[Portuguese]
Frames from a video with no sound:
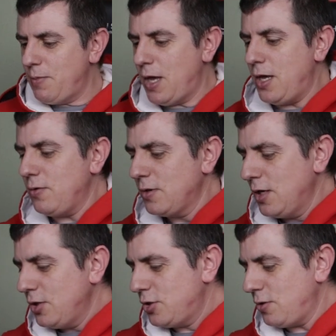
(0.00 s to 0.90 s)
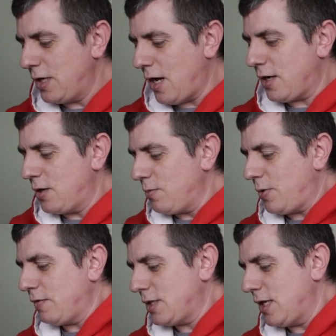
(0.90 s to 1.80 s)
um e-mail. Deixa eu ligar aqui um
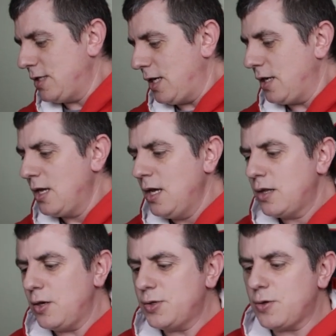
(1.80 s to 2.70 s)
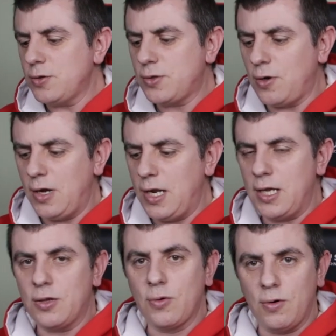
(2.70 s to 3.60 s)
para vocês verem. Então esse
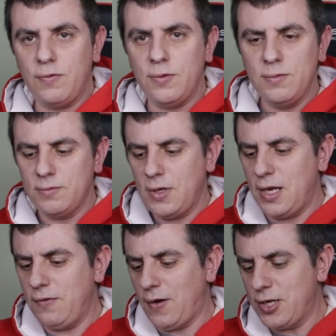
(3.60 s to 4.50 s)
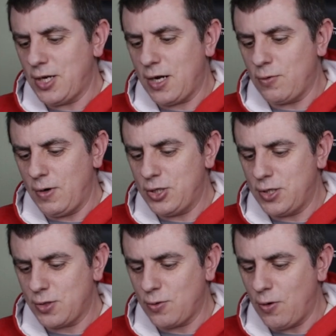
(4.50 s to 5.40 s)
console novo, ele vai já com
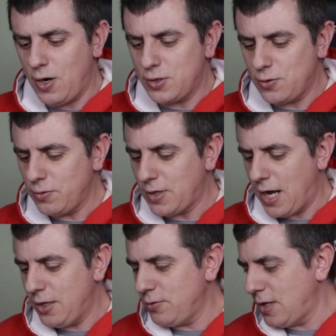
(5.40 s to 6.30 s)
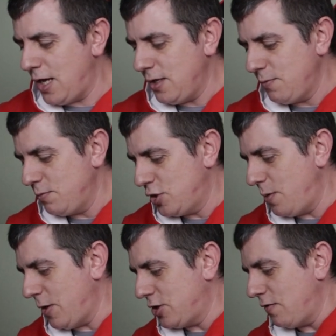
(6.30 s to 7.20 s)
X-Core soldado, né?
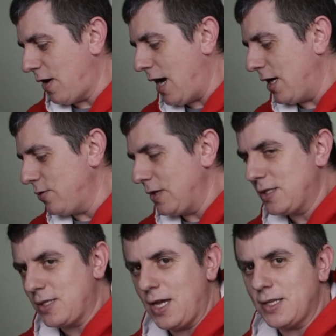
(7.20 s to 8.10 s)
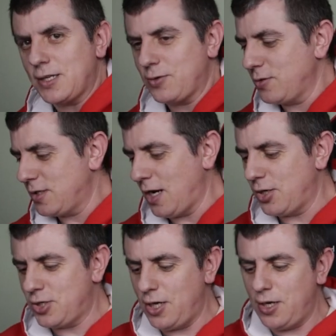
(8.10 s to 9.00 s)
Chip ativado, licença, tudo
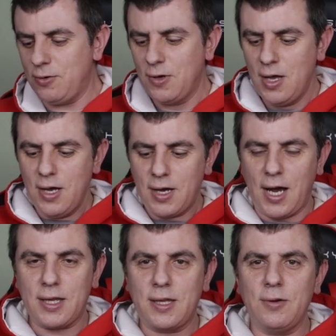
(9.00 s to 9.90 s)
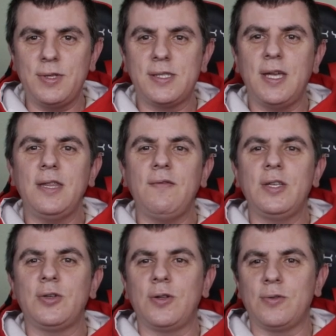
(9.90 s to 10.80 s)
certinho. Cartão de
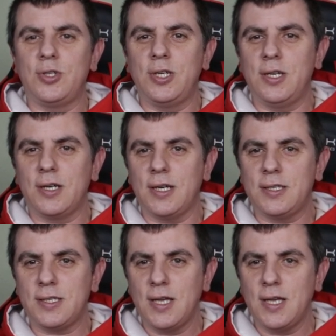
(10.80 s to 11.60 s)
128 GB,